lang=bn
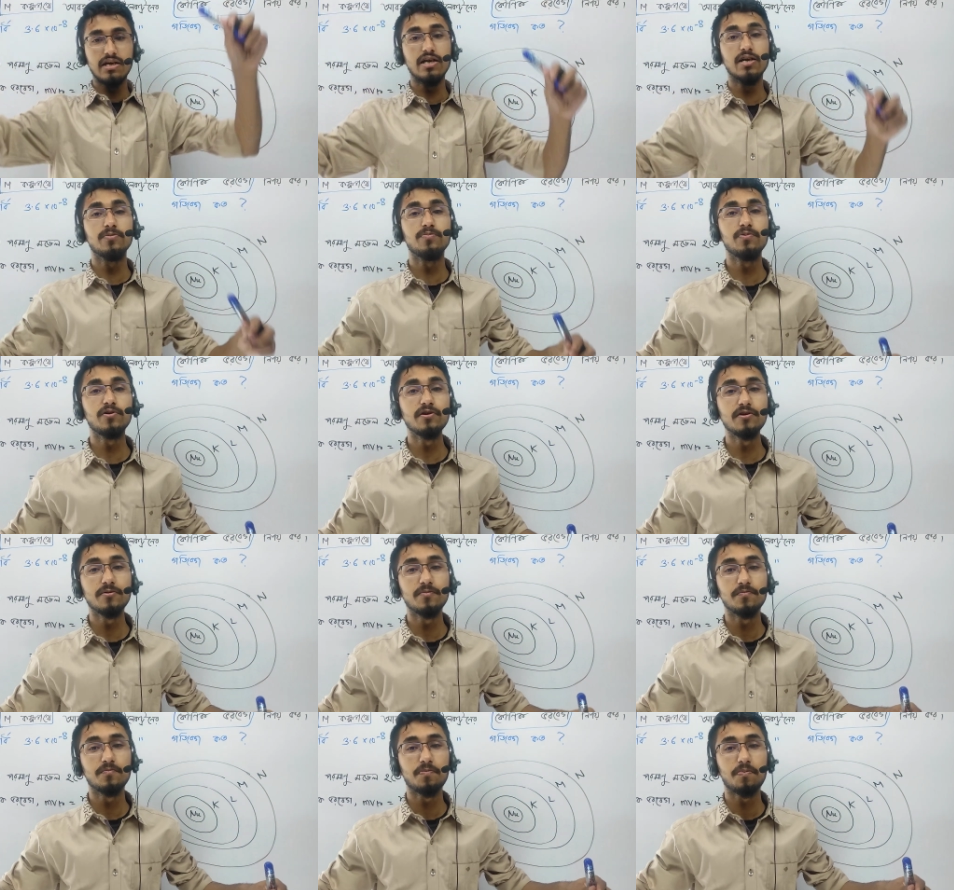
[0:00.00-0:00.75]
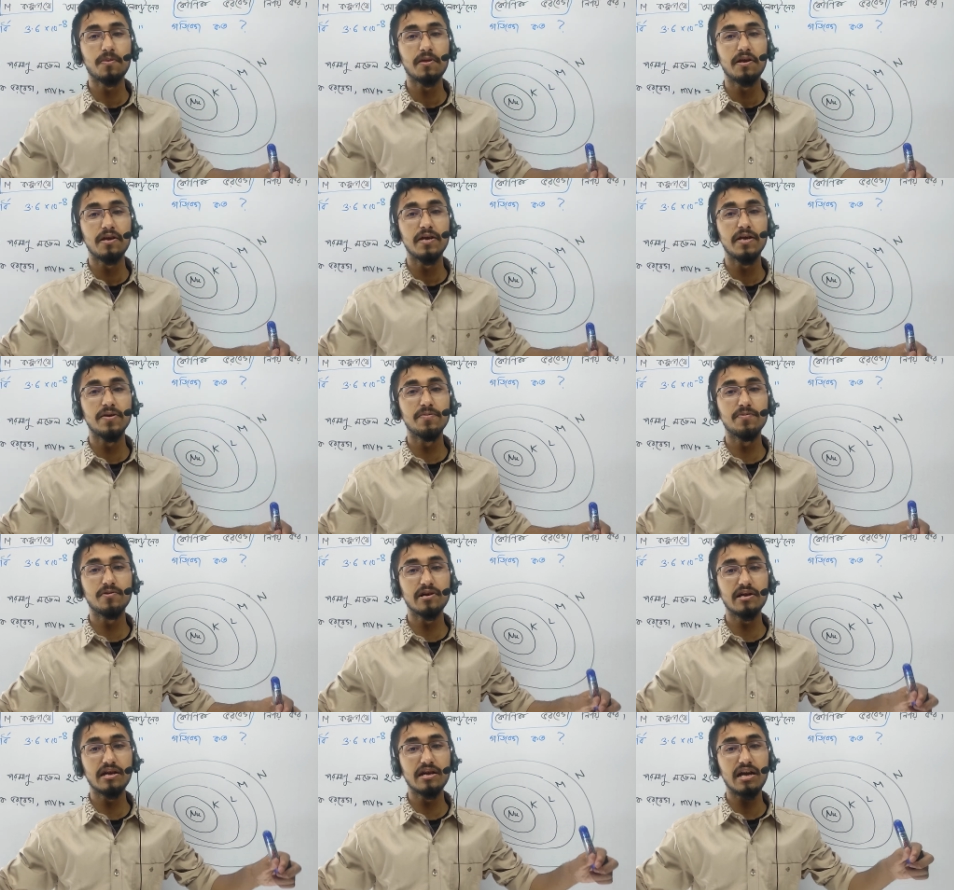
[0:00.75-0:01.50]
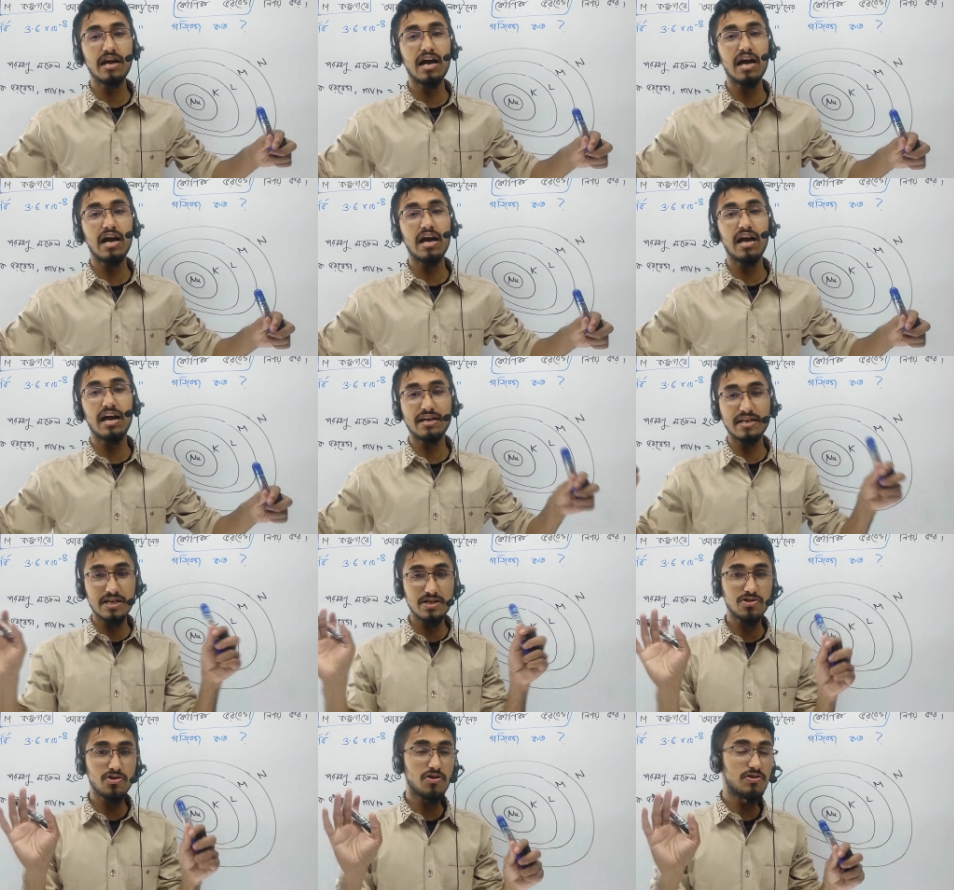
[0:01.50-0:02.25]
এরপর এরপরে
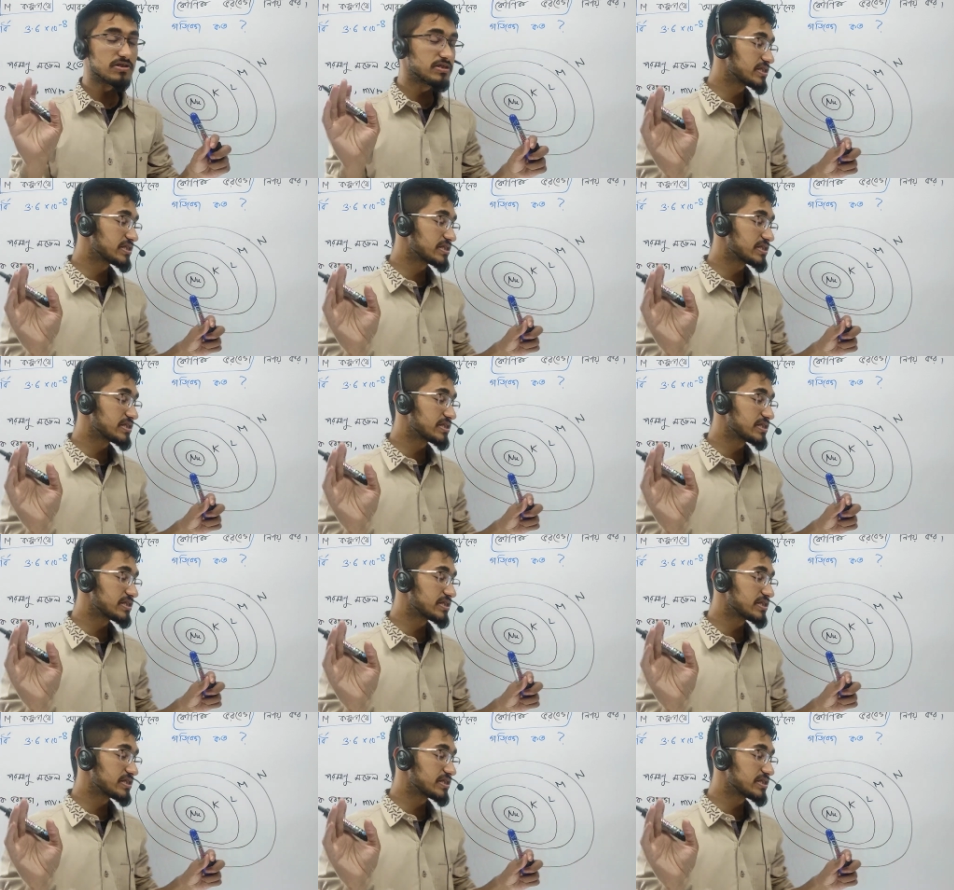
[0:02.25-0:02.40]
একটা ডট